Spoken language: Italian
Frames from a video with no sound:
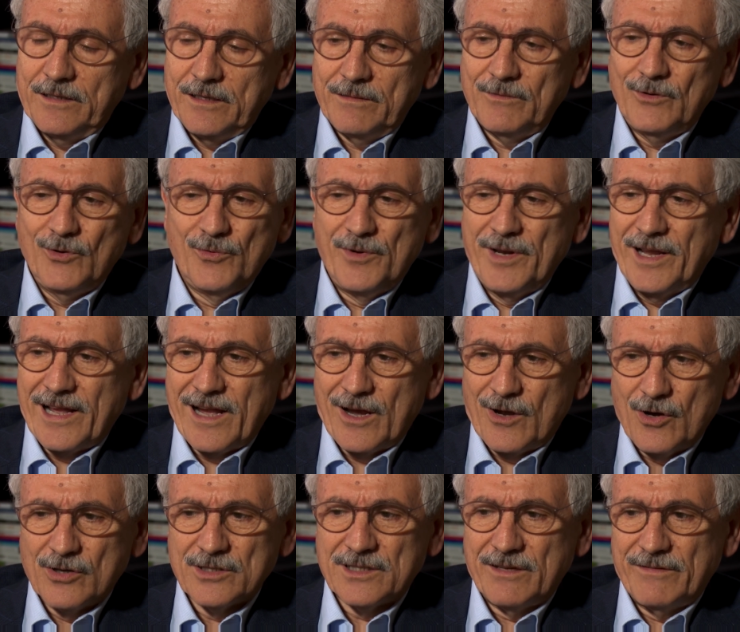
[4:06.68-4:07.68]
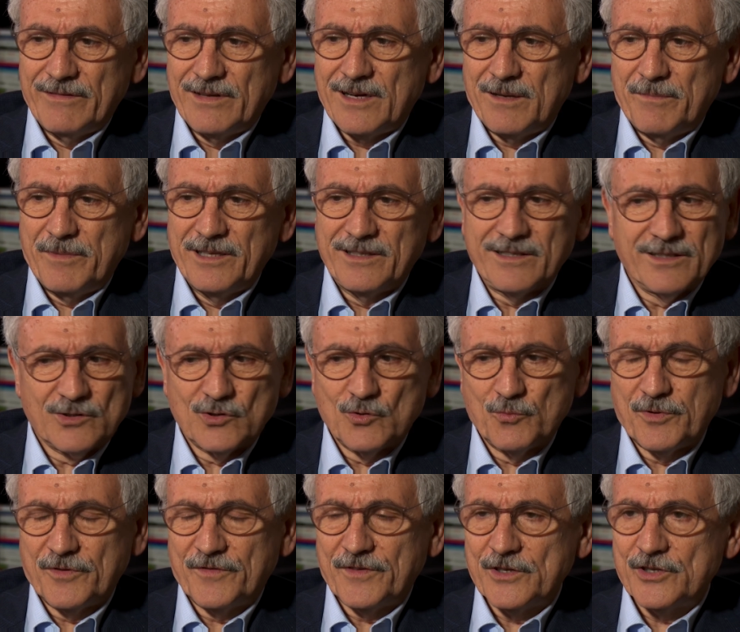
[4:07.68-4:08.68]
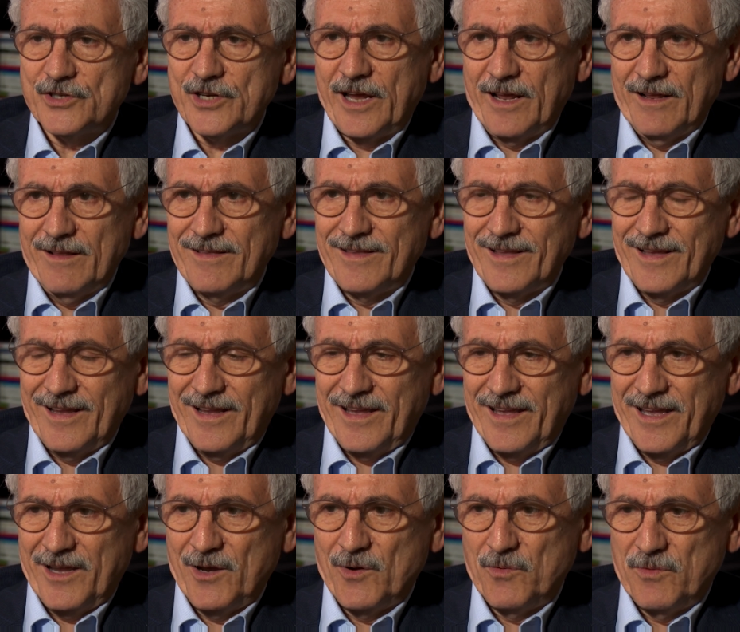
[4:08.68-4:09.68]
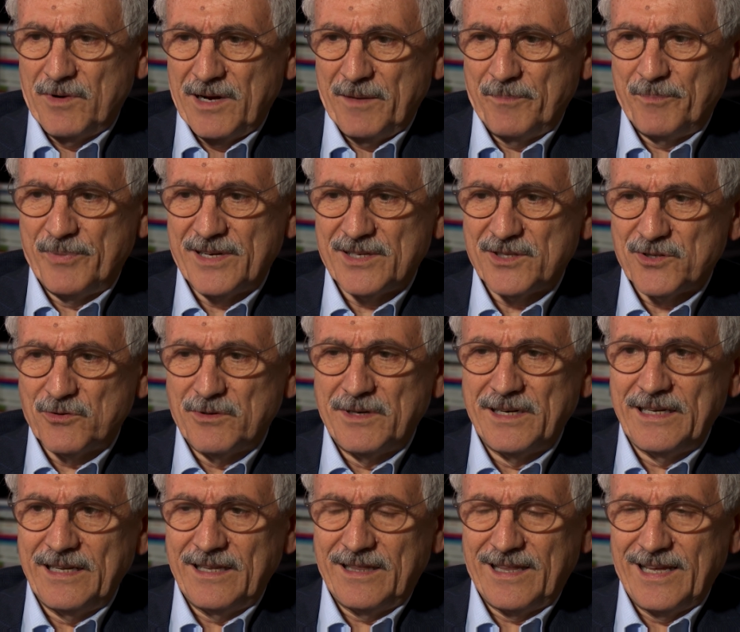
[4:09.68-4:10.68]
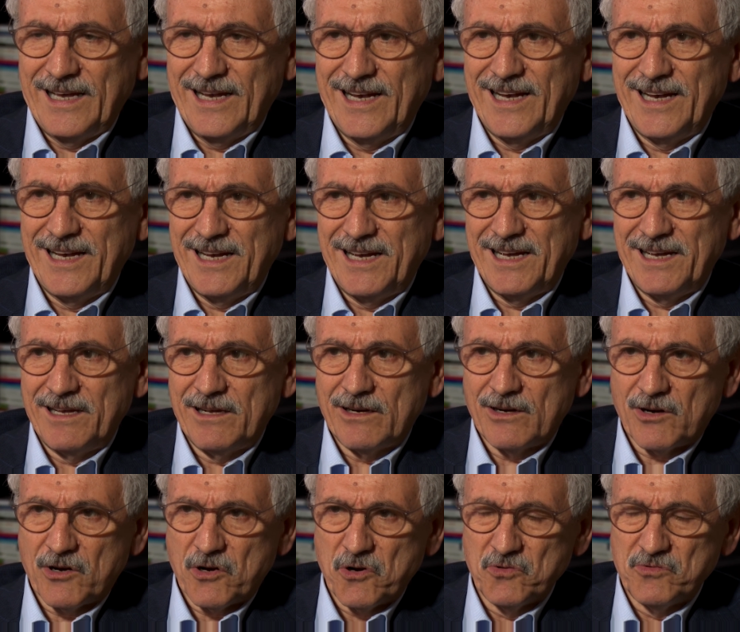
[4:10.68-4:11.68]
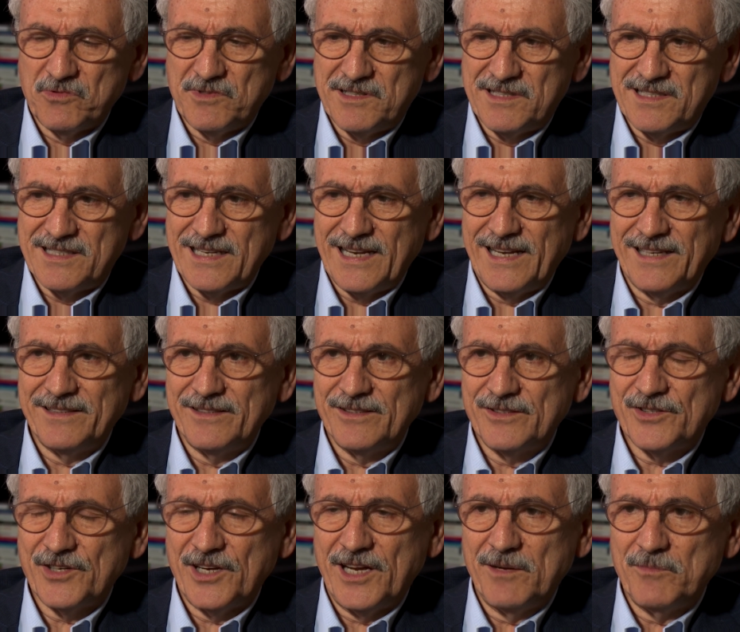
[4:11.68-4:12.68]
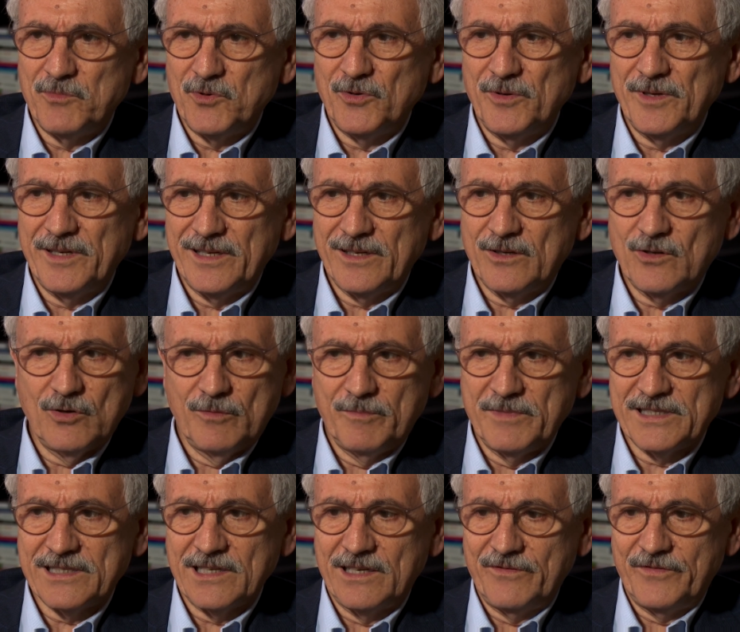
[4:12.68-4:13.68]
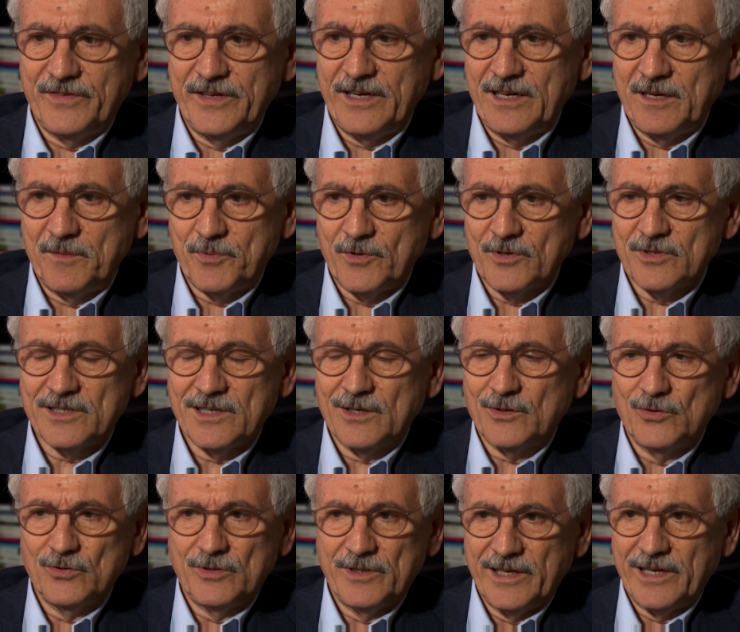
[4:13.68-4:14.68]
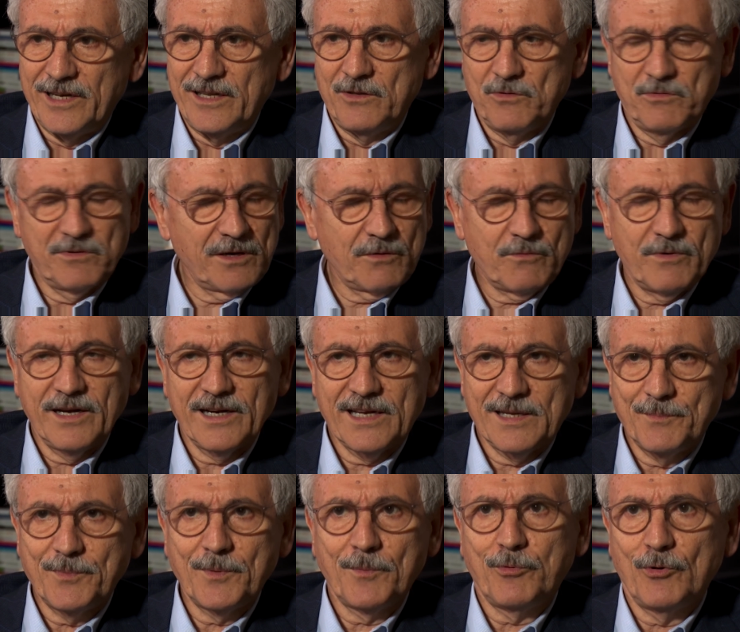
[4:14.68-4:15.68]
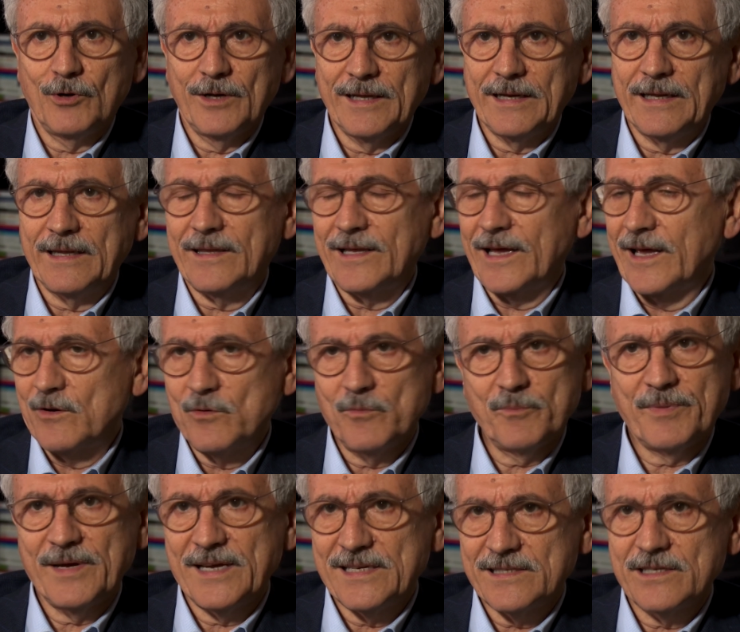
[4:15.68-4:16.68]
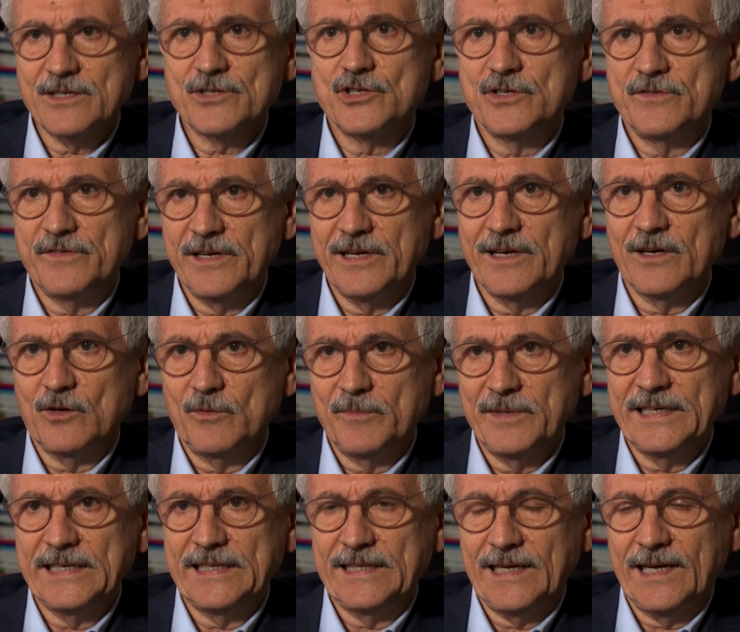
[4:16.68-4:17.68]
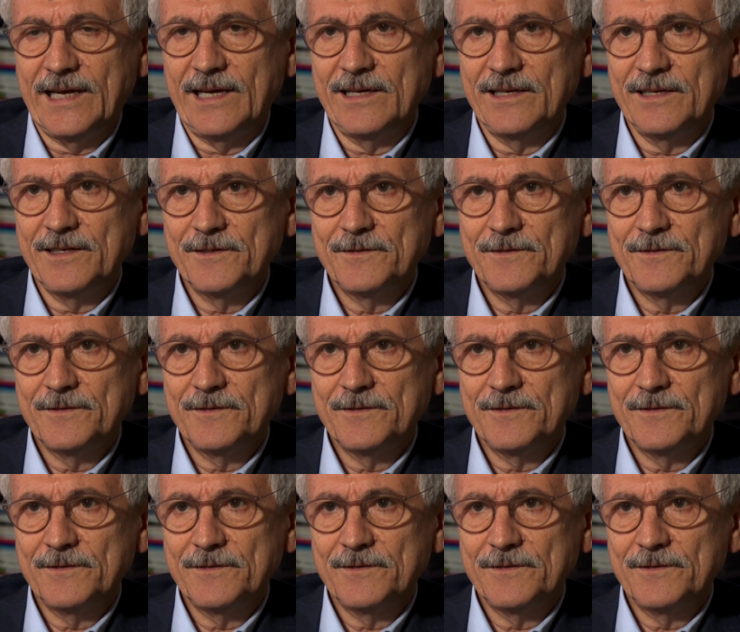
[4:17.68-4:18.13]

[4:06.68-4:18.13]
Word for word: L'unica cosa veramente stupefacente è che una personalità rozza, diciamo, e come Salvini possa godere di una qualche popolarità in un paese civile come l'Italia.